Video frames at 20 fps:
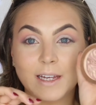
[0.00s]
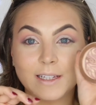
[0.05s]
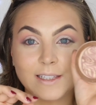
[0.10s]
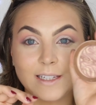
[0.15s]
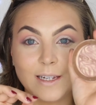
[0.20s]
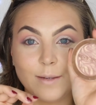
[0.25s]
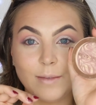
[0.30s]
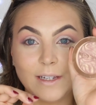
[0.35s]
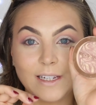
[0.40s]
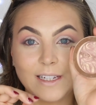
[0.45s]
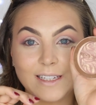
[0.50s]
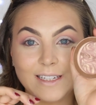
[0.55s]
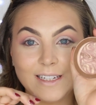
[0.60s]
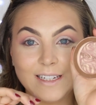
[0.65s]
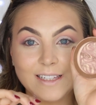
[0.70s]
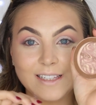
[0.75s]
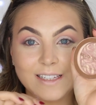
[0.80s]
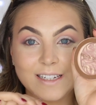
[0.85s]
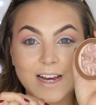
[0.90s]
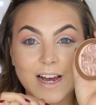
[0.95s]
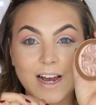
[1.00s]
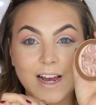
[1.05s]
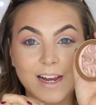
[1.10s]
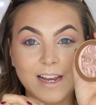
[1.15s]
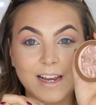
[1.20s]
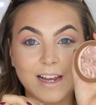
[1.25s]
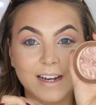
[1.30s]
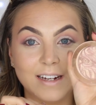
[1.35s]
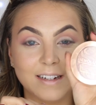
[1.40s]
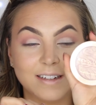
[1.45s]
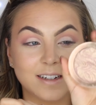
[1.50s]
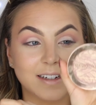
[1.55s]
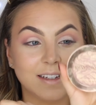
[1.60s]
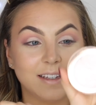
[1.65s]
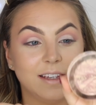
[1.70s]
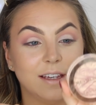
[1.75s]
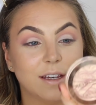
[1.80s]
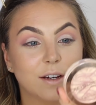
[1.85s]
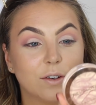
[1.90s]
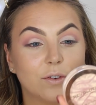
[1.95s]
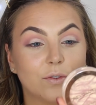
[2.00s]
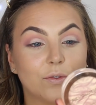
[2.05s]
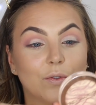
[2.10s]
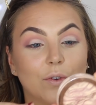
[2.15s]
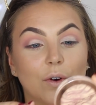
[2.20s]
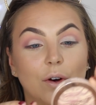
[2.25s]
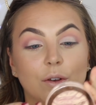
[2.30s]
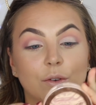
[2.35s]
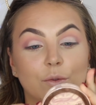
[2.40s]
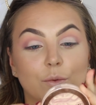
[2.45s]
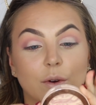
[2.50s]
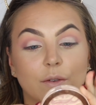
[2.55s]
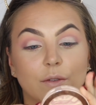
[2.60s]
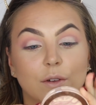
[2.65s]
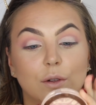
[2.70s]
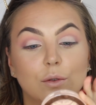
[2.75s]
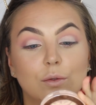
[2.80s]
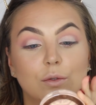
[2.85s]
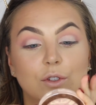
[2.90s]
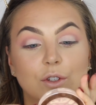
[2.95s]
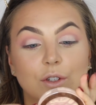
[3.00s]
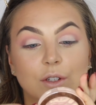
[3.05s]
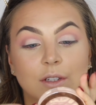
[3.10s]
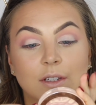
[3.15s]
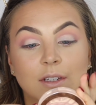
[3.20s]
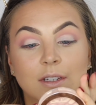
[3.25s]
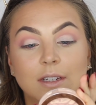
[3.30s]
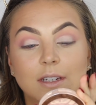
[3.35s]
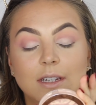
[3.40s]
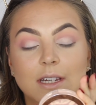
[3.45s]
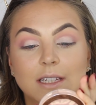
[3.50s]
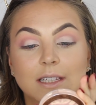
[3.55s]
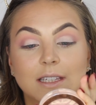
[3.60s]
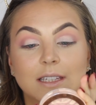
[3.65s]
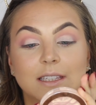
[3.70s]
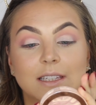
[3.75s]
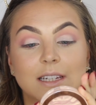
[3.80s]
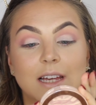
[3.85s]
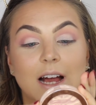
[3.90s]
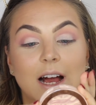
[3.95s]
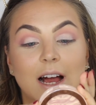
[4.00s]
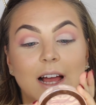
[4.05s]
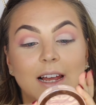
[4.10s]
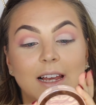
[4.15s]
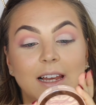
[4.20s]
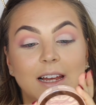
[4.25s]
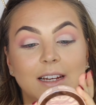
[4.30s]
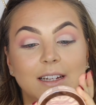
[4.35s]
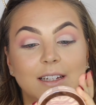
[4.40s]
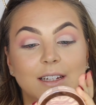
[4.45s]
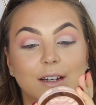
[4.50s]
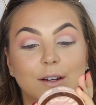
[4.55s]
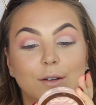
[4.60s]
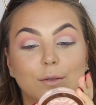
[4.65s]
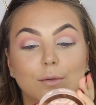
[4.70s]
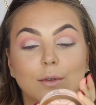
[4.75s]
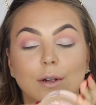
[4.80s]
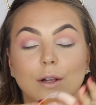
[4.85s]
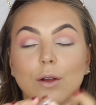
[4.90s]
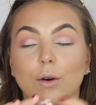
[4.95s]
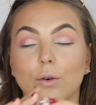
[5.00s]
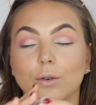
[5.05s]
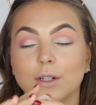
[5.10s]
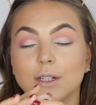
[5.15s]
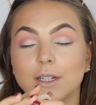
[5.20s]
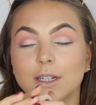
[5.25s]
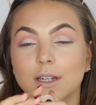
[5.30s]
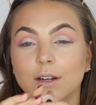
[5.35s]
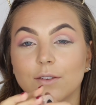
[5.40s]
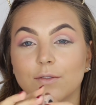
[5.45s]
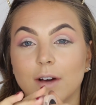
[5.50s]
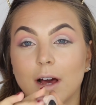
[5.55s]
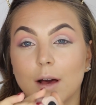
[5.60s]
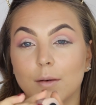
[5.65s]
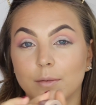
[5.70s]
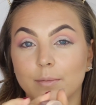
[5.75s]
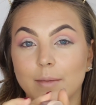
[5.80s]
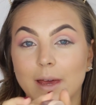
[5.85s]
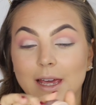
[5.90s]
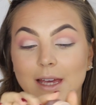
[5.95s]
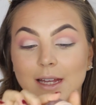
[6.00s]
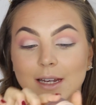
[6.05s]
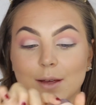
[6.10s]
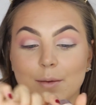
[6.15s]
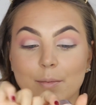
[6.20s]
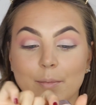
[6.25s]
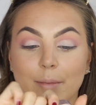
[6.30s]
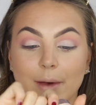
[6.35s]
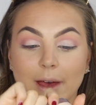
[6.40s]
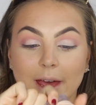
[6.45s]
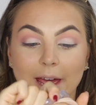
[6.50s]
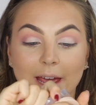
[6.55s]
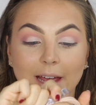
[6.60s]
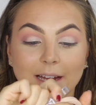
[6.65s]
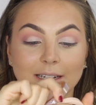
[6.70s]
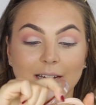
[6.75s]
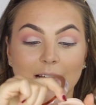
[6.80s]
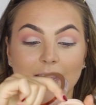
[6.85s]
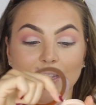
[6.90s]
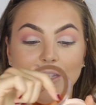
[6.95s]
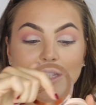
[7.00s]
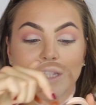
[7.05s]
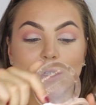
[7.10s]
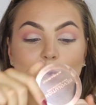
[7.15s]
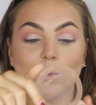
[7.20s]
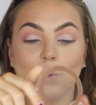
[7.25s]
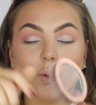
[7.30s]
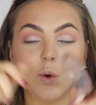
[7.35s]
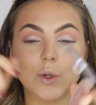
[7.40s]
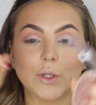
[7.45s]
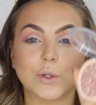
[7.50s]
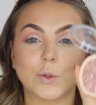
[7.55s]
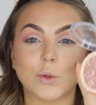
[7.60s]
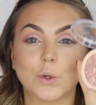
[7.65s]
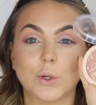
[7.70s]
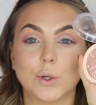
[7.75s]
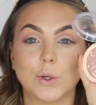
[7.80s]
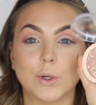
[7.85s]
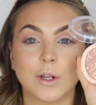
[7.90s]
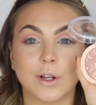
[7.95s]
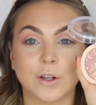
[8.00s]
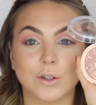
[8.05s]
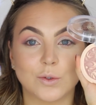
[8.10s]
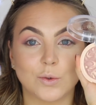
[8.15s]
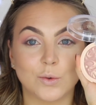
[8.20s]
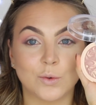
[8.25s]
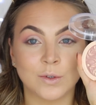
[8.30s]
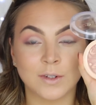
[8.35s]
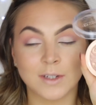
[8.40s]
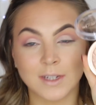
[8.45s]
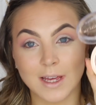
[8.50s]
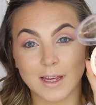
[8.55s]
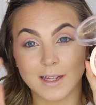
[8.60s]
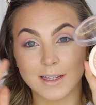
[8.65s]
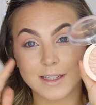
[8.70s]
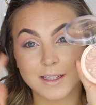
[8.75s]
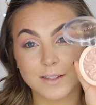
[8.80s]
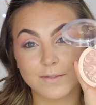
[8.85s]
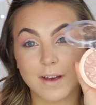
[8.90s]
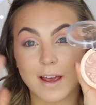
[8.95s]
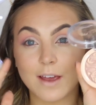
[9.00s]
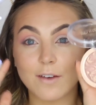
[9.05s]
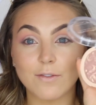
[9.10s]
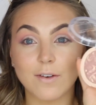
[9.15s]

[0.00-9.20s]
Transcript: Jetzt nehme ich diesen Highlighter hier von Revolution. Das ist der Highlighter Reloaded in der Farbe Mac Impact. Ein so, so schöner Ton, der in zwei